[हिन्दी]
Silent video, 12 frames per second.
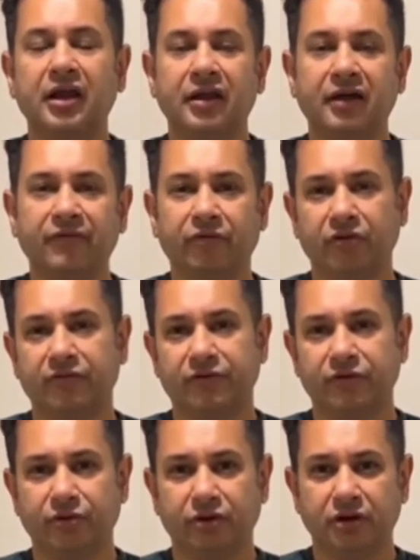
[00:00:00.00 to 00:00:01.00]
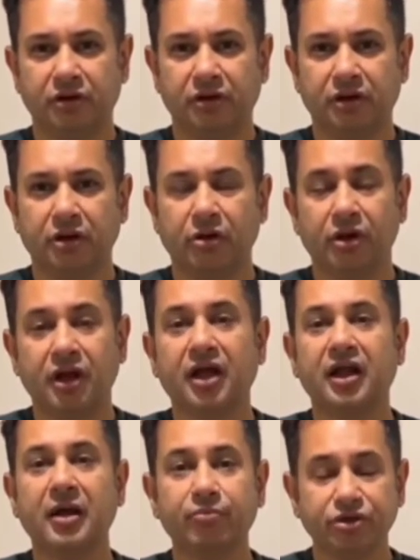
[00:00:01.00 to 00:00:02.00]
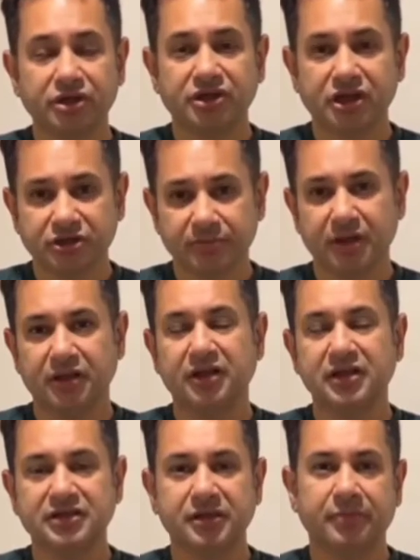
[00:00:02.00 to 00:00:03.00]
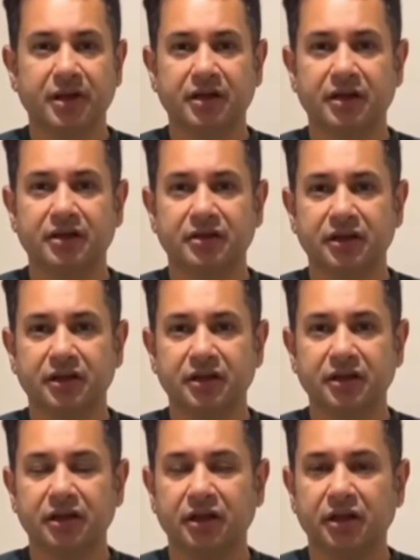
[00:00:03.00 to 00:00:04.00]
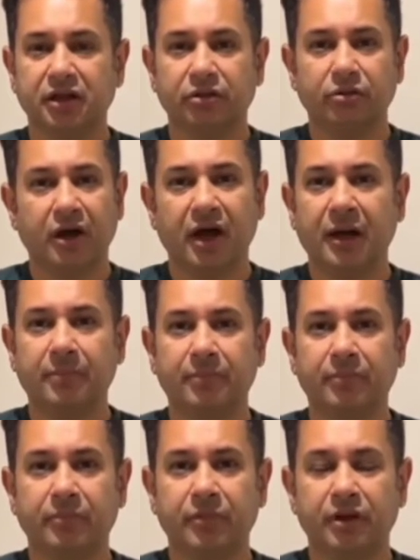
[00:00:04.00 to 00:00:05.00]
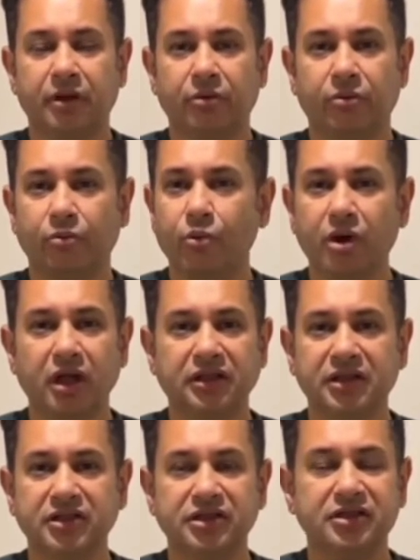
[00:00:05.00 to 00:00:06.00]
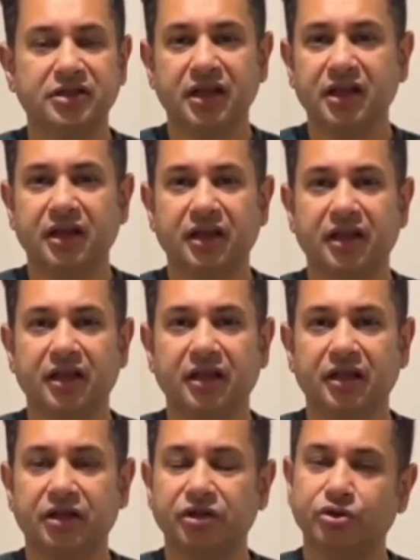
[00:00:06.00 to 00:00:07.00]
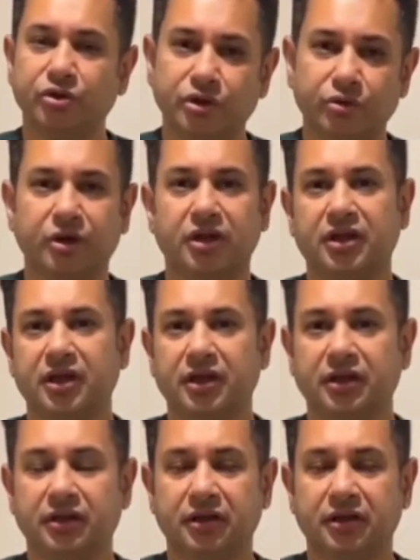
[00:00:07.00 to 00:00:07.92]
आई लव ऑल ऑफ यू ऑल और अगर आप मुझे सच में दिल से प्यार करते हैं तो आप वो गलती चीज नहीं करेंगे जो इन्होंने किया